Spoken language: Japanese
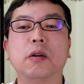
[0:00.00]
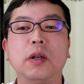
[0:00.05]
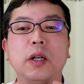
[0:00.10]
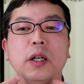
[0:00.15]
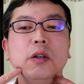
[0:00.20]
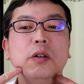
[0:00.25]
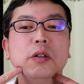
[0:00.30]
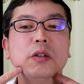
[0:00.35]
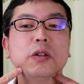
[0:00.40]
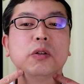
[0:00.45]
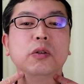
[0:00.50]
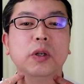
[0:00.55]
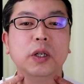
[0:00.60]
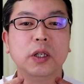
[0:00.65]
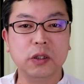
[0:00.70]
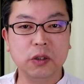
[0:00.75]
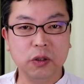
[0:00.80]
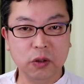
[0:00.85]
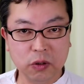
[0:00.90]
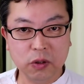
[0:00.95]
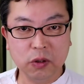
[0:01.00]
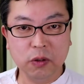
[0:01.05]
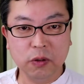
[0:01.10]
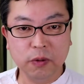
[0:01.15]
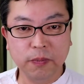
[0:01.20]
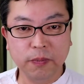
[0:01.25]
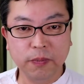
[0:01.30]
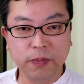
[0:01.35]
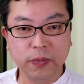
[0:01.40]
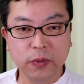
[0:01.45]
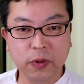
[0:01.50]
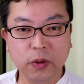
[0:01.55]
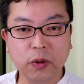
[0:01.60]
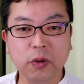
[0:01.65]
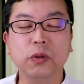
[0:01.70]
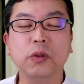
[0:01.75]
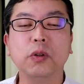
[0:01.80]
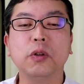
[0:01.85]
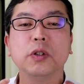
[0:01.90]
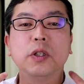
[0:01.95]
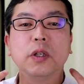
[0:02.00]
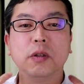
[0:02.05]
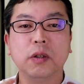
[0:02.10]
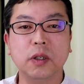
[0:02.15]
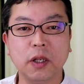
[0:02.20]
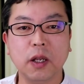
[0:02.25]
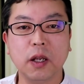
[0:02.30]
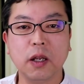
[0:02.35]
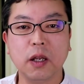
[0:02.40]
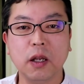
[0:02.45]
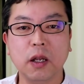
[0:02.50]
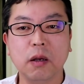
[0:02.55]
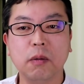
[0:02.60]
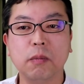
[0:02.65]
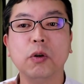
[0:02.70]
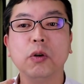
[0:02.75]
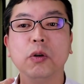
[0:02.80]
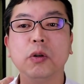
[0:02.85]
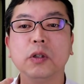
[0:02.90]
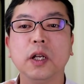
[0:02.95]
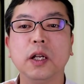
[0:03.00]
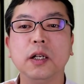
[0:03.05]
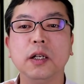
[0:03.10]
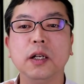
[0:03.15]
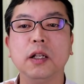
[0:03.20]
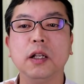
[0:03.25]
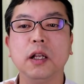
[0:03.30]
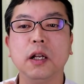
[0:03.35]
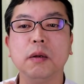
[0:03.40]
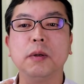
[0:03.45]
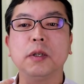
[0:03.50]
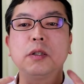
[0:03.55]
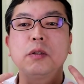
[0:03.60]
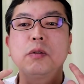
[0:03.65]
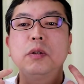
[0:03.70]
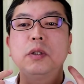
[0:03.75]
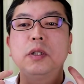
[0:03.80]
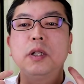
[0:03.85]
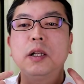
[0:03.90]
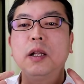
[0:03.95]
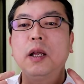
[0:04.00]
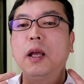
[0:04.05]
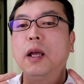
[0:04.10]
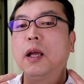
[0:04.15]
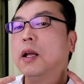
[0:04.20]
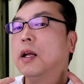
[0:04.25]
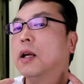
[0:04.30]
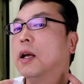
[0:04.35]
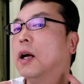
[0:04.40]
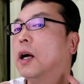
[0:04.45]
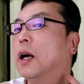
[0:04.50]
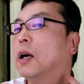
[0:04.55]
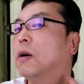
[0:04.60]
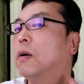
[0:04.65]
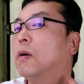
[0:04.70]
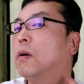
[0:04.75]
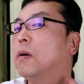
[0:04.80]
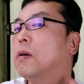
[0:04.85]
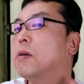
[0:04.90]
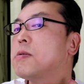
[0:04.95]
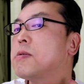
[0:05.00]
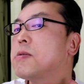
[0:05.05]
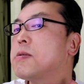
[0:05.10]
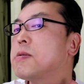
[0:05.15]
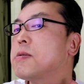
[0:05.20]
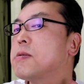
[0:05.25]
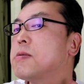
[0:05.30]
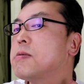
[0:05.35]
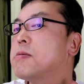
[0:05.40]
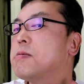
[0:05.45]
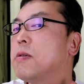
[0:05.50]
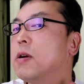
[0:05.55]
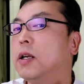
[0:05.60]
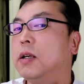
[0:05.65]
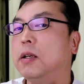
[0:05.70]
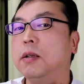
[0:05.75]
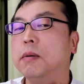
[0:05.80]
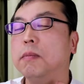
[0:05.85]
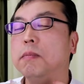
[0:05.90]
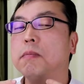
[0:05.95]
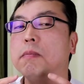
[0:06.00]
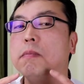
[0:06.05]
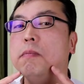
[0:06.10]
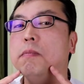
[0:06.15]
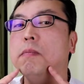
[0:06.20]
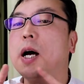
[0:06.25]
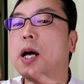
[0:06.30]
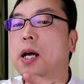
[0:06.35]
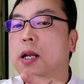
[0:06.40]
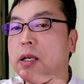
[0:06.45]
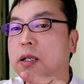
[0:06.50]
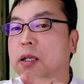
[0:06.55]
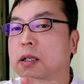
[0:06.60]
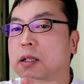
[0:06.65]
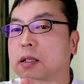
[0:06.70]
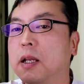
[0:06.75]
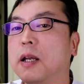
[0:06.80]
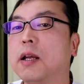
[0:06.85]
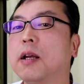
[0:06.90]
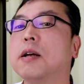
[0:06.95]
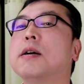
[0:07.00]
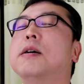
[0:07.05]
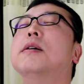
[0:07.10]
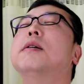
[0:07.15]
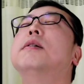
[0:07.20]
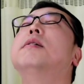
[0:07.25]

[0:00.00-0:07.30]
この辺のストレッチをするということをしてください。物足りなければ少しだけ顎を前に出して、